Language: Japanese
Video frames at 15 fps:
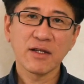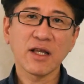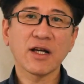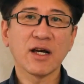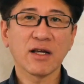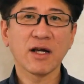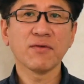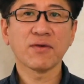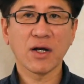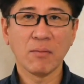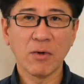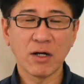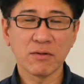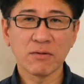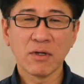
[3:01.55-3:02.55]
理解が深
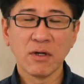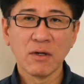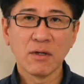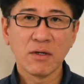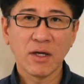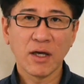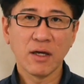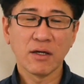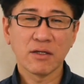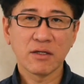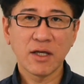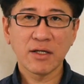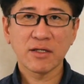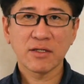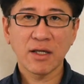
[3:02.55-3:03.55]
まる、
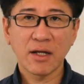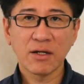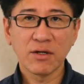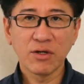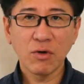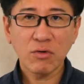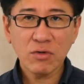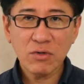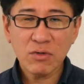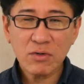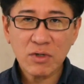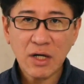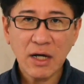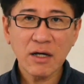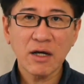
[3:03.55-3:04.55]
えー、デッサン力
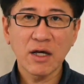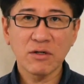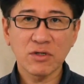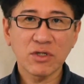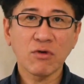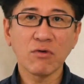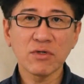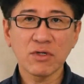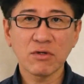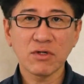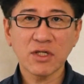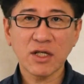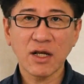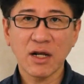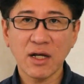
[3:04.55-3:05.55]
考える思考す
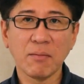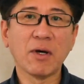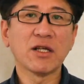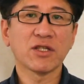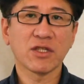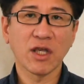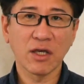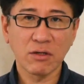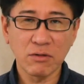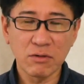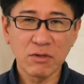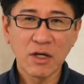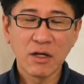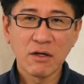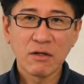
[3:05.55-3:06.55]
る力が増してい
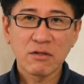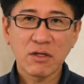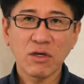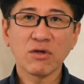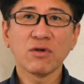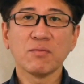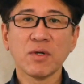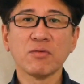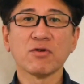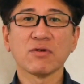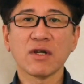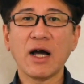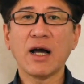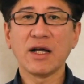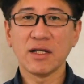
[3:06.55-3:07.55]
くっていう部
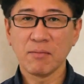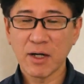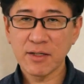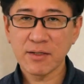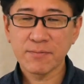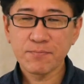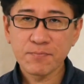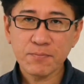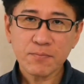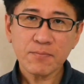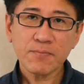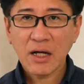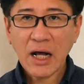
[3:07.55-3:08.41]
分があります。